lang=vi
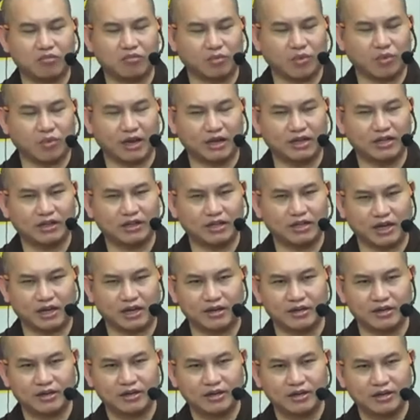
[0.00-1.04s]
lý tiền
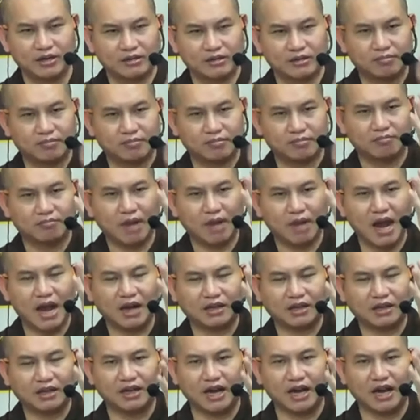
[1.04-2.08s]
ba thứ
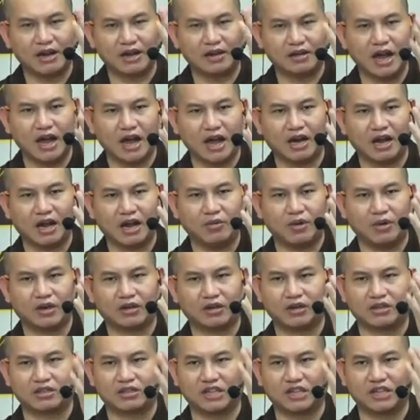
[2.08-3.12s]
này đại lão hòa thượng
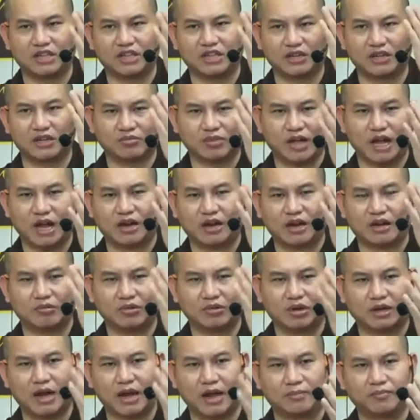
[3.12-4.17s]
dạy chúng ta không được làm
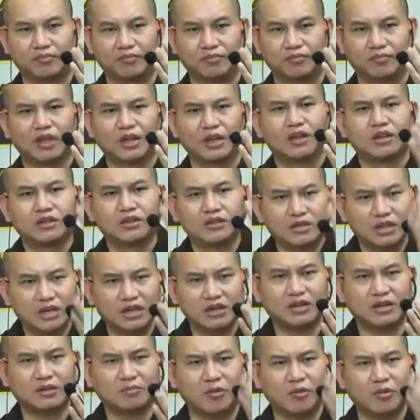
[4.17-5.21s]
nhưng
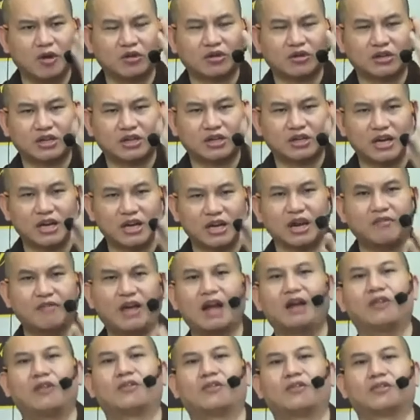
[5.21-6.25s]
một khi đã vào
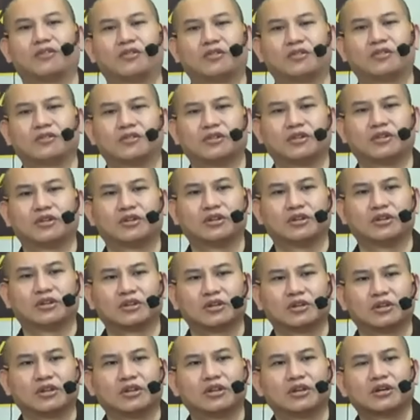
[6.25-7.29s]

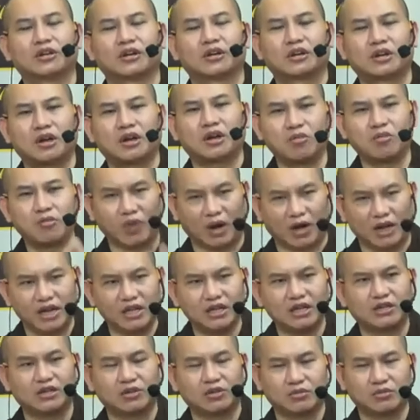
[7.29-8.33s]
không quản lý nhưng chúng
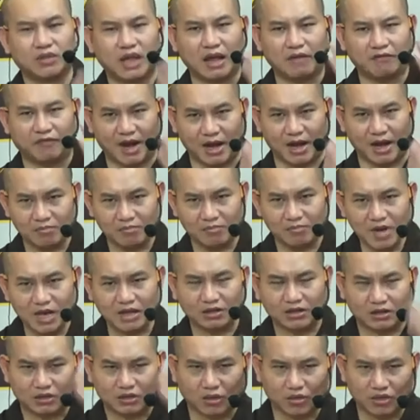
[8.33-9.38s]
ta phải biết
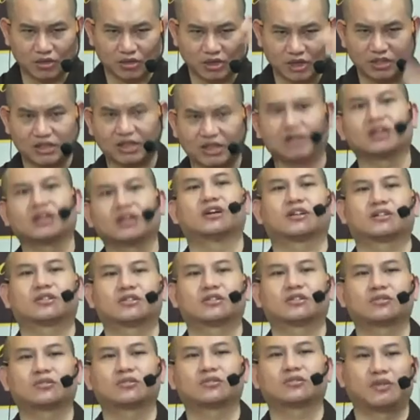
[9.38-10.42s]
tôn ti trật tự chúng ta phải
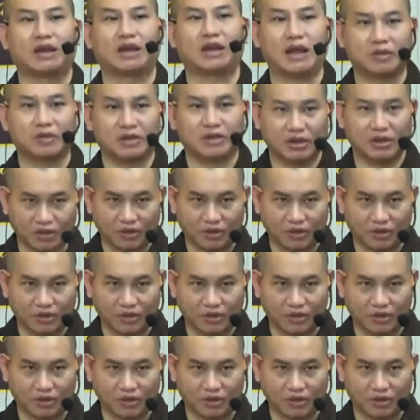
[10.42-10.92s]
làm được điều đó